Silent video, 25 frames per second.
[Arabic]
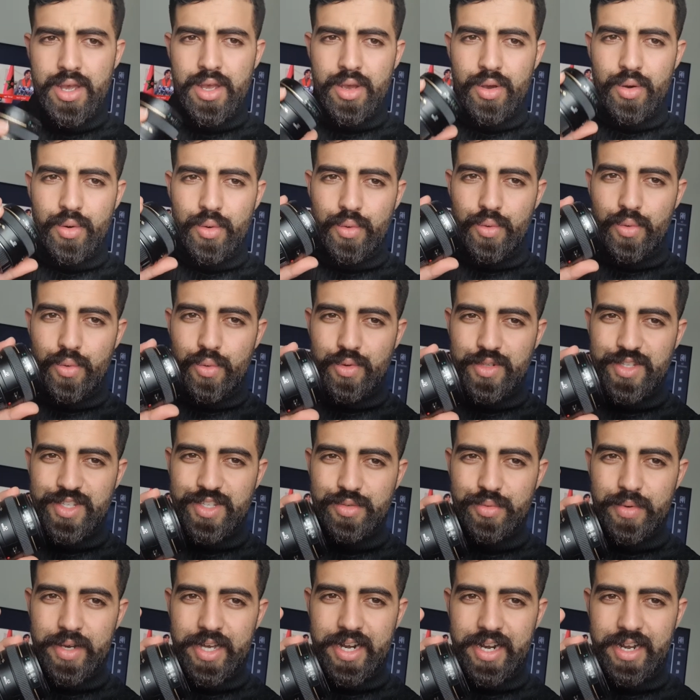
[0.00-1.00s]

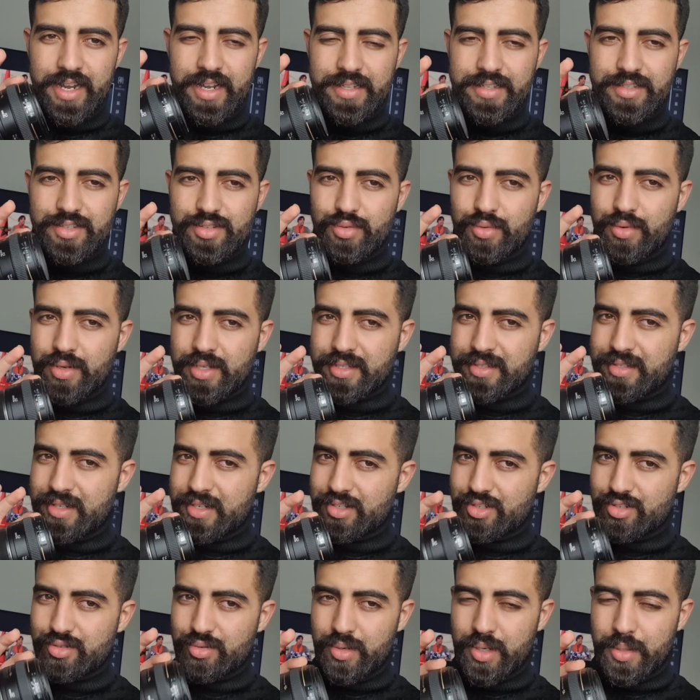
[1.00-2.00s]
والتصوير تصور
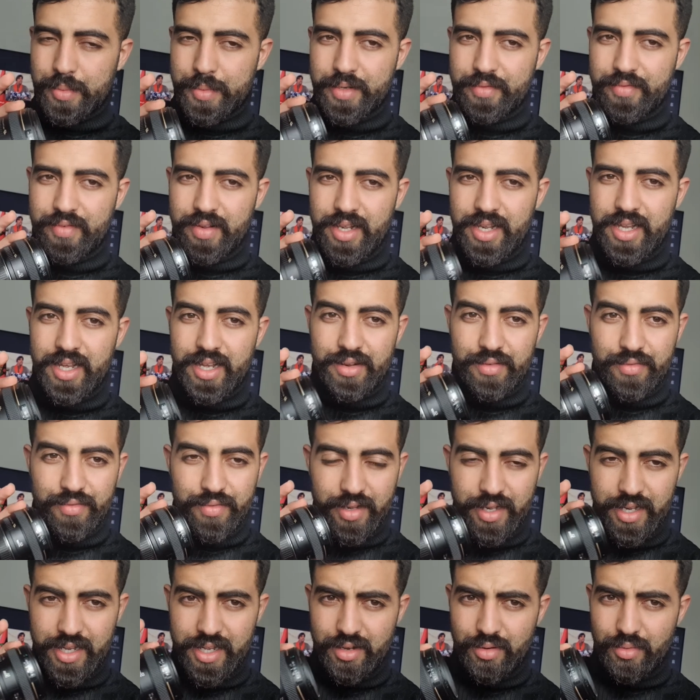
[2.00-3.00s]
تقدر تصور به في الليل
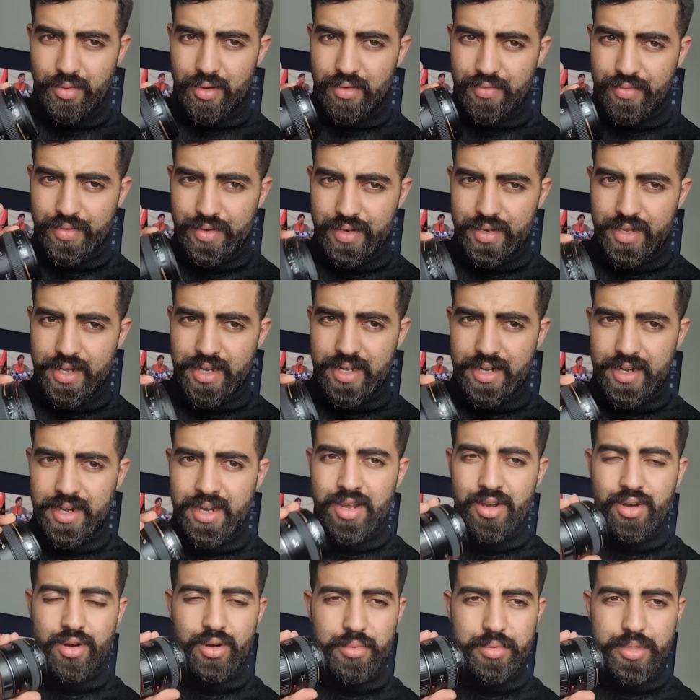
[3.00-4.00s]
في الليل ولا في النهار
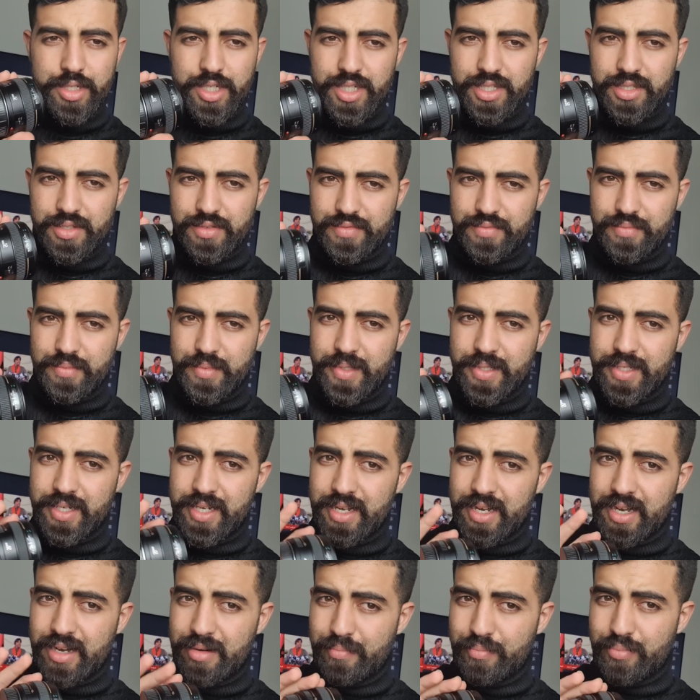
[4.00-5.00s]
اوبجيكتيف
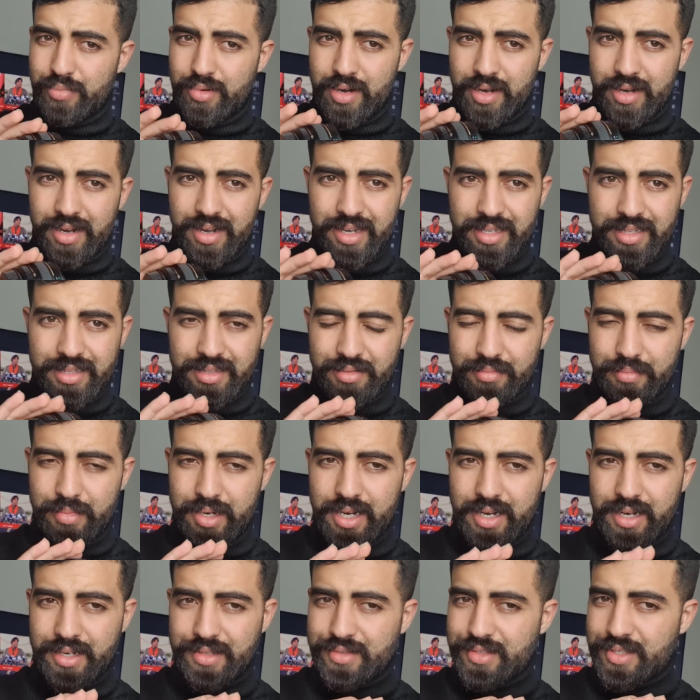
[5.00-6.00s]
مزيان 1.4
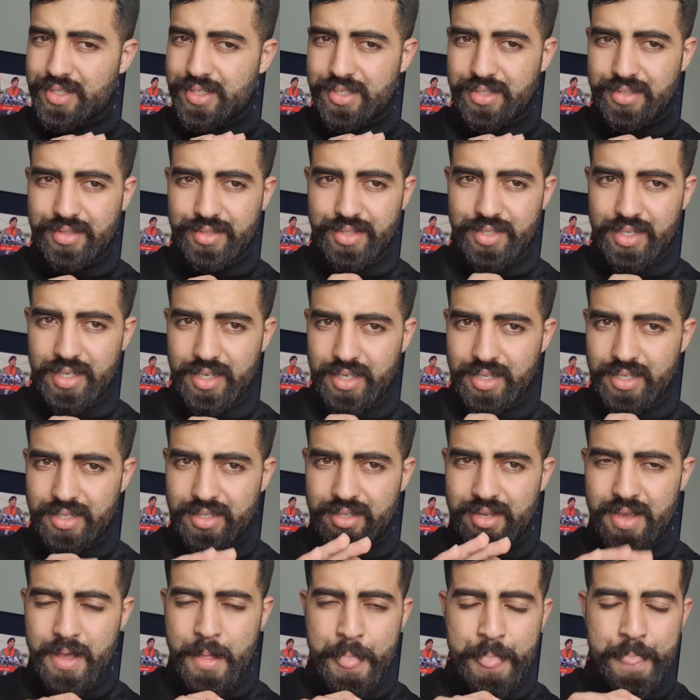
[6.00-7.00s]
ما غتست
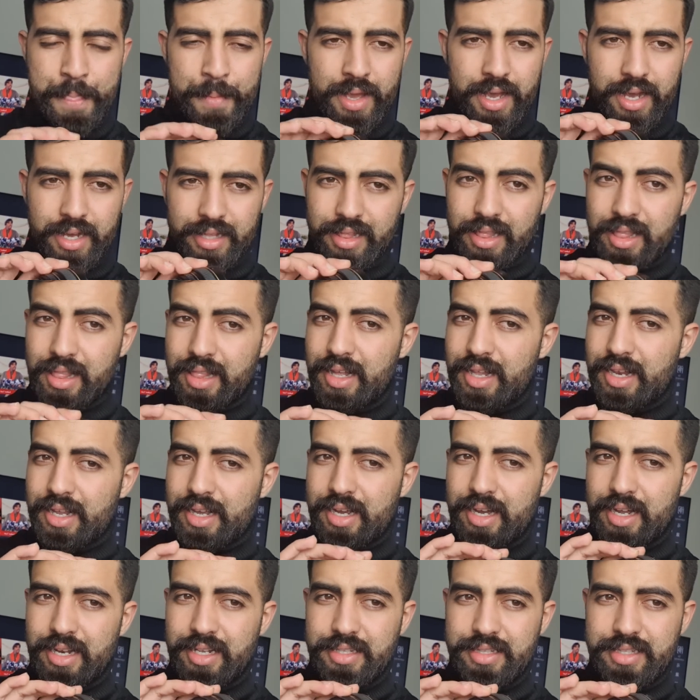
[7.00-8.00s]
تطلع
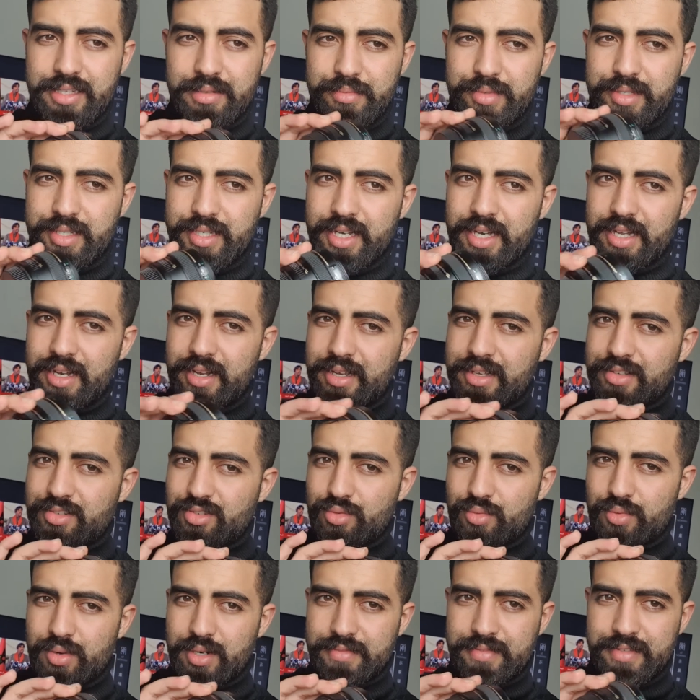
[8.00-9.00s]
لك كاليتي مزيانه يا
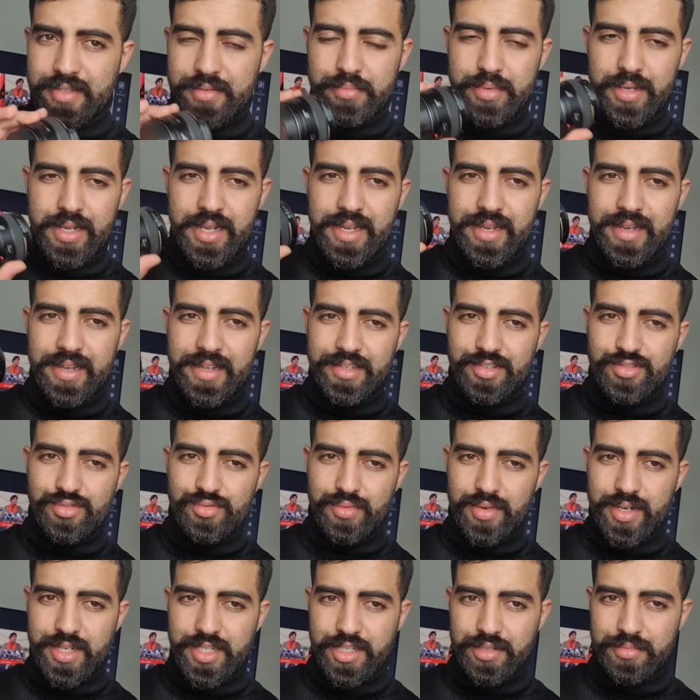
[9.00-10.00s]
صورتي بالليل يا
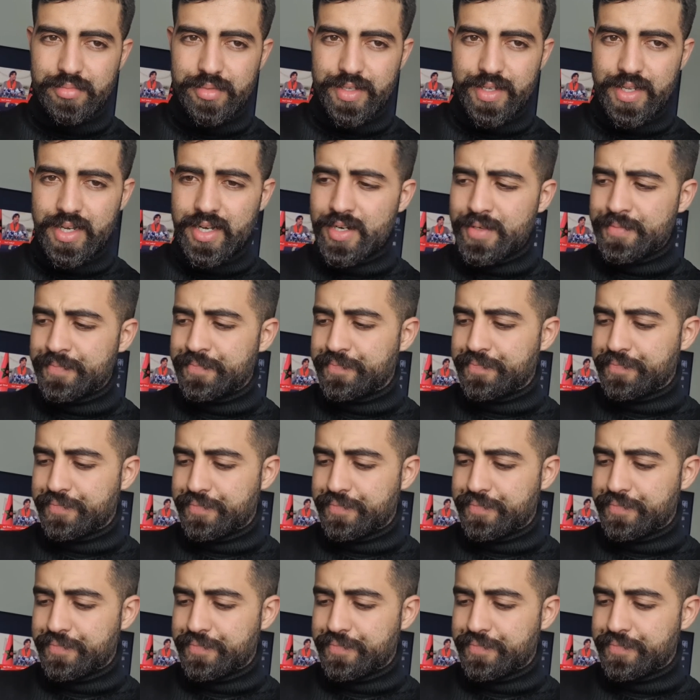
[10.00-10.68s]
صورتي بالنهار